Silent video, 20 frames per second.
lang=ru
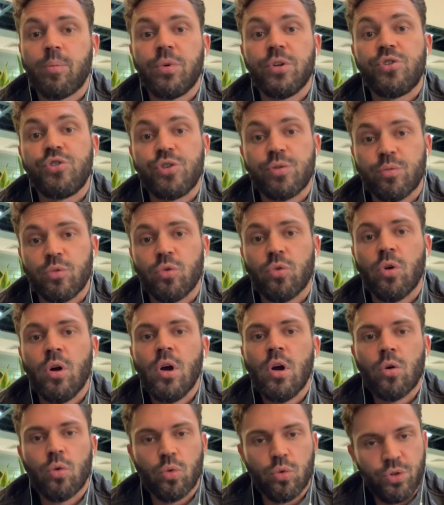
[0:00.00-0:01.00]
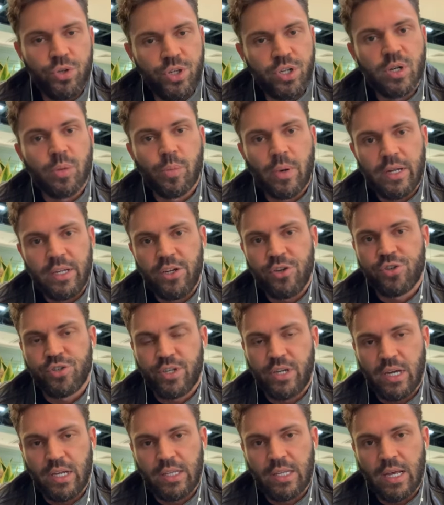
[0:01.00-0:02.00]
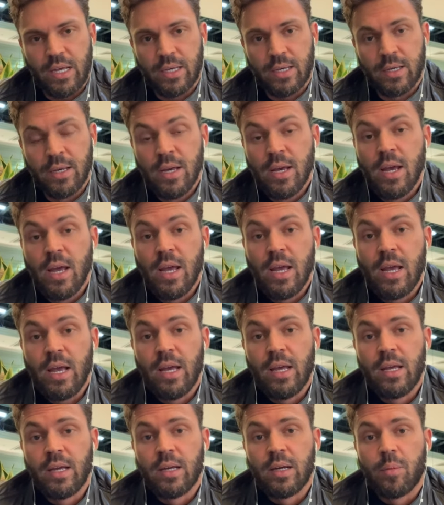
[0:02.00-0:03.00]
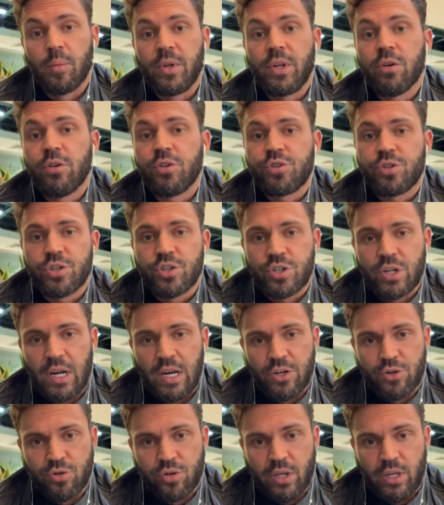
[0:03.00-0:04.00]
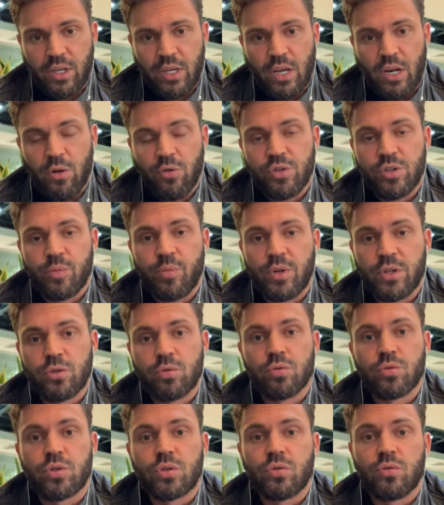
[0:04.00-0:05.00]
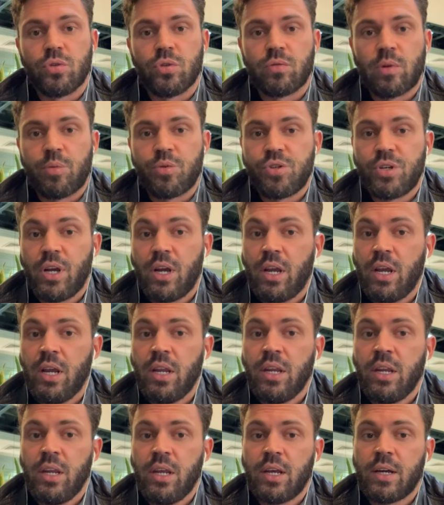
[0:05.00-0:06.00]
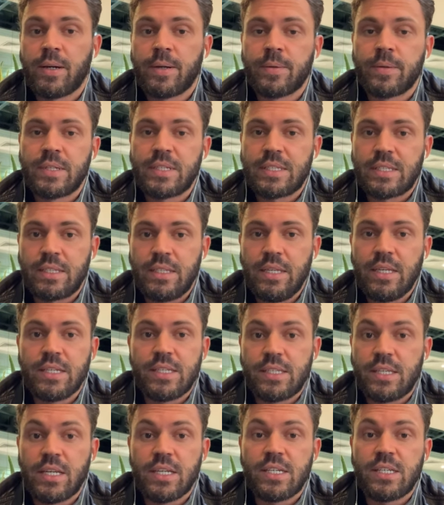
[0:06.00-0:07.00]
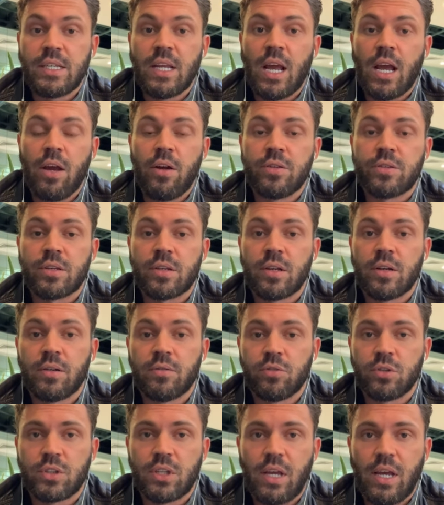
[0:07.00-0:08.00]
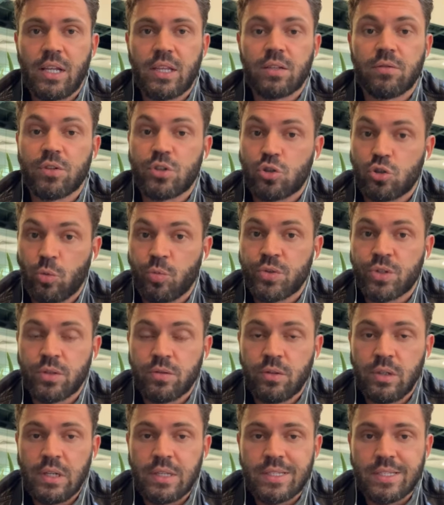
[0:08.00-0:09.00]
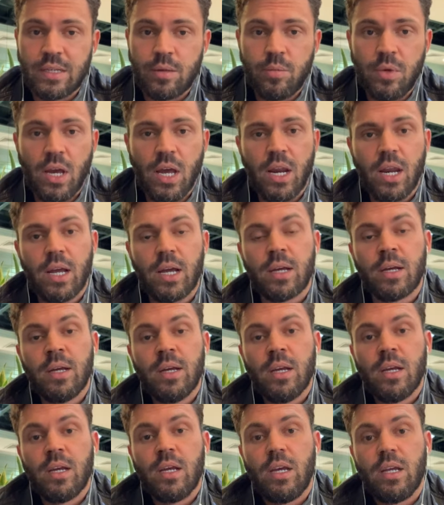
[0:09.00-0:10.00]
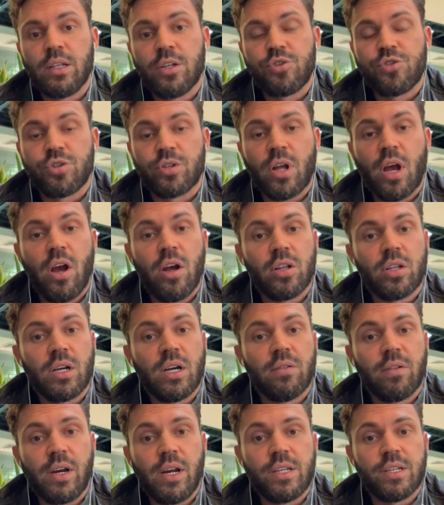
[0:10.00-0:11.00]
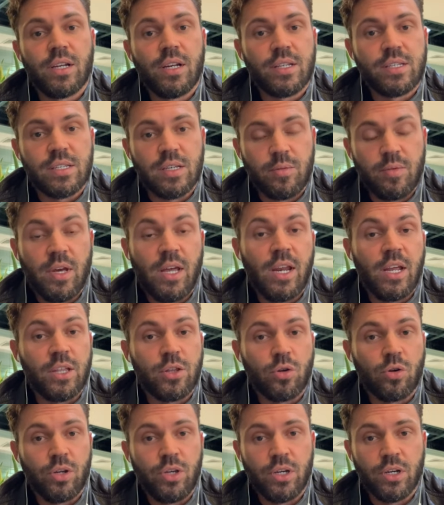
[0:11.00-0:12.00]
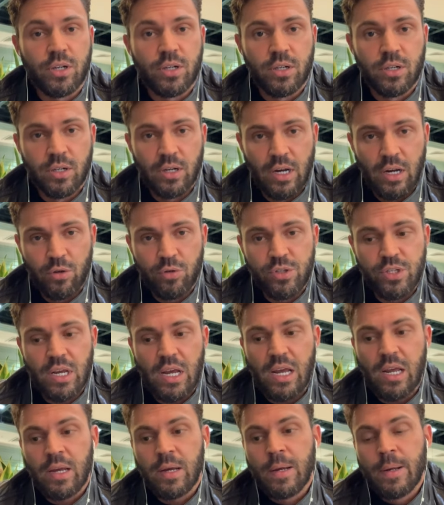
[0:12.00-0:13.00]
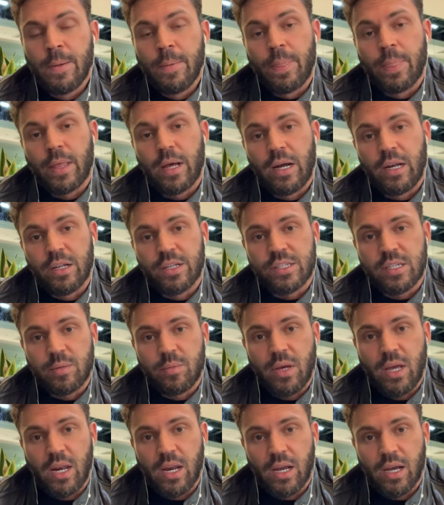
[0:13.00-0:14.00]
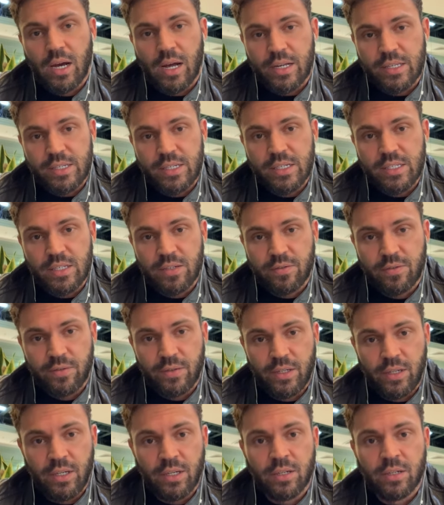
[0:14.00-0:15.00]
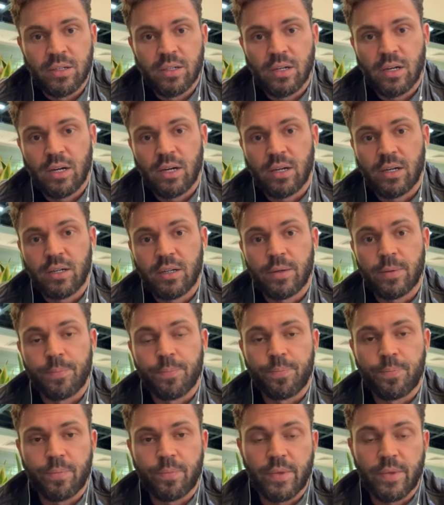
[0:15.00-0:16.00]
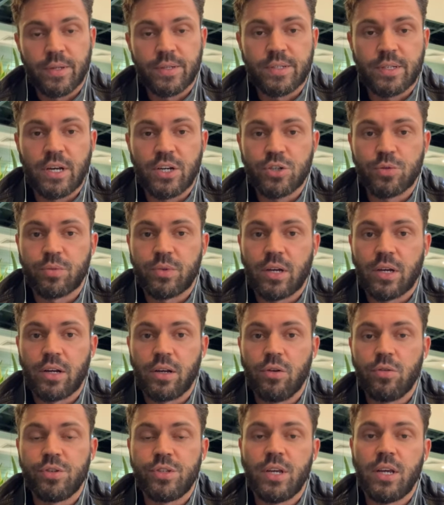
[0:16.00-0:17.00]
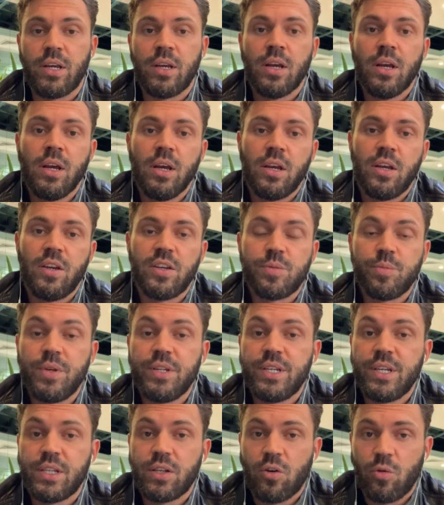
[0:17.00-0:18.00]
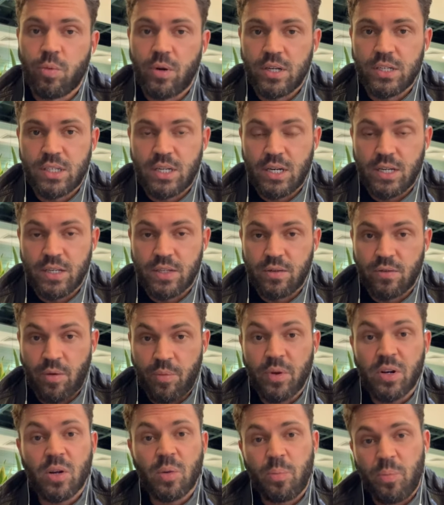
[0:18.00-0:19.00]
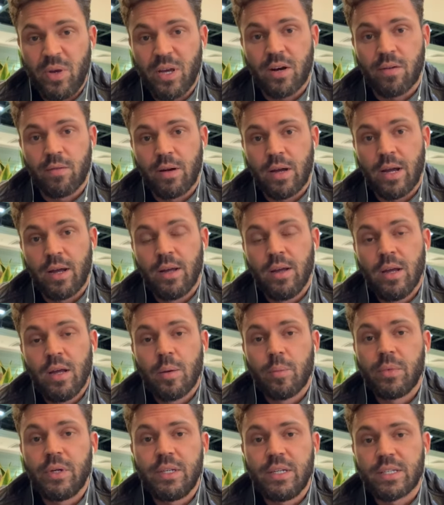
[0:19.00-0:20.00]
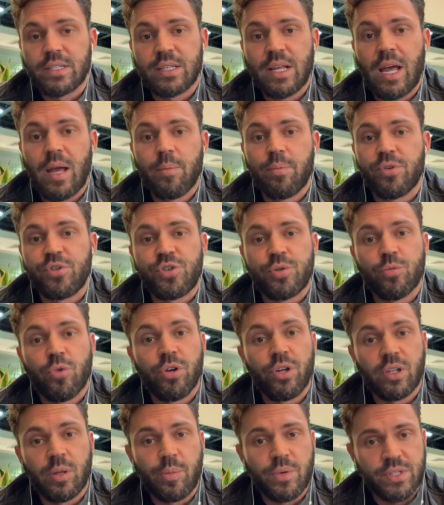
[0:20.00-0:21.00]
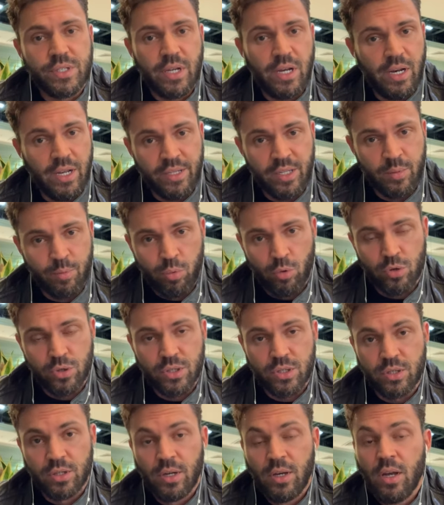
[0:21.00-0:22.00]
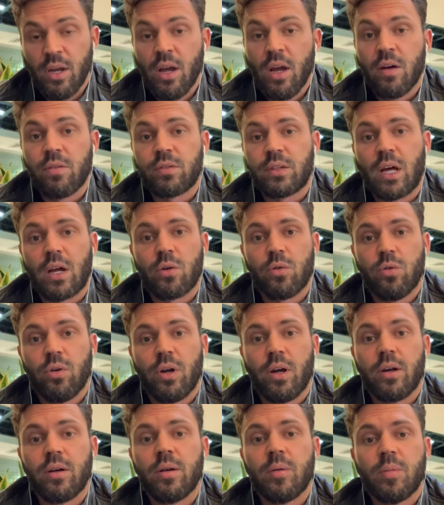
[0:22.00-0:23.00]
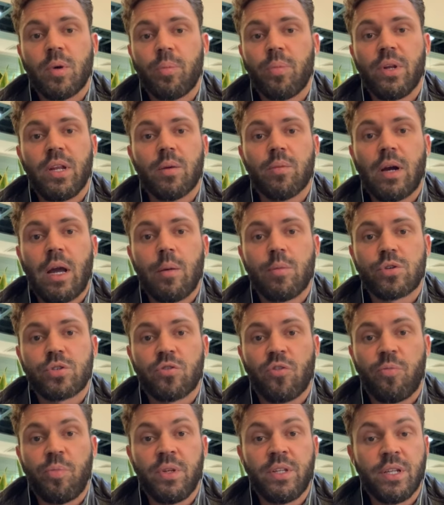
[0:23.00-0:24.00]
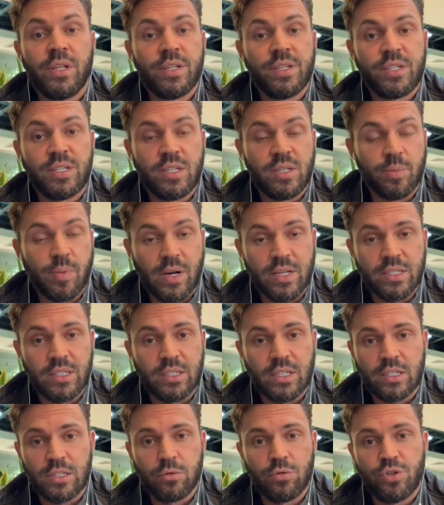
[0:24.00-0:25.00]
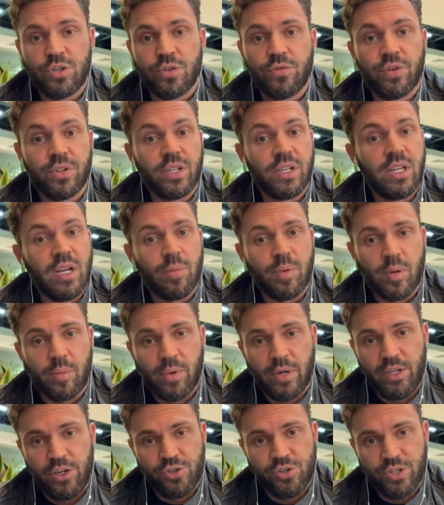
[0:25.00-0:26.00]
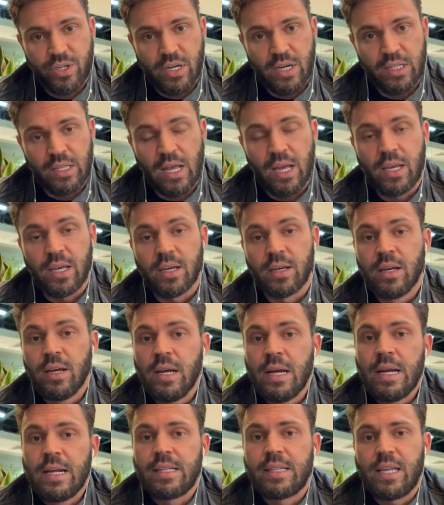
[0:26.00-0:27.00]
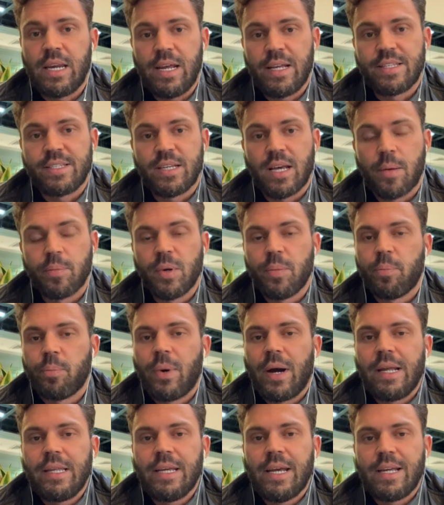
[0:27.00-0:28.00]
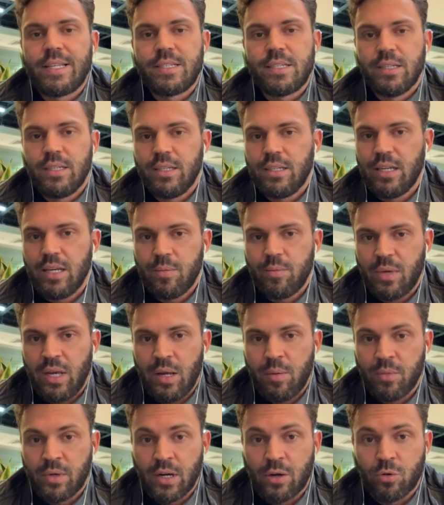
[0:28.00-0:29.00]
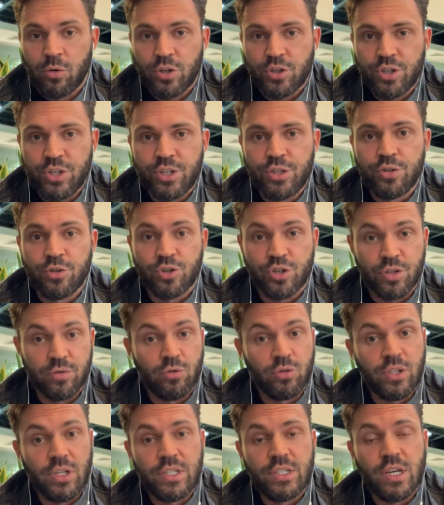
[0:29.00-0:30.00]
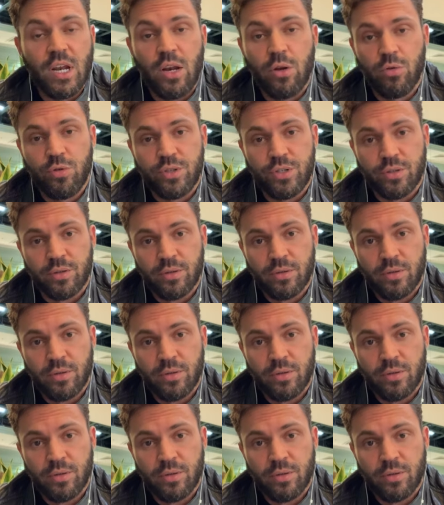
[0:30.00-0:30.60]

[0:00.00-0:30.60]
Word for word: почему у них панические атаки. Мне очень жаль, что такие люди присутствуют вообще и не стесняются вот этого собственного лицемерия и начинают говорить о лицемерии других людей, о лицемерии артистов и э, скажем так, людей из медийного пространства. Во-первых, первое, мы не знаем, почему они написали этот пост. Второе, мы понимаем, что в 50% случаев это не про панические атаки. Третье, мы понятия не имеем, какой жизнью живут эти люди.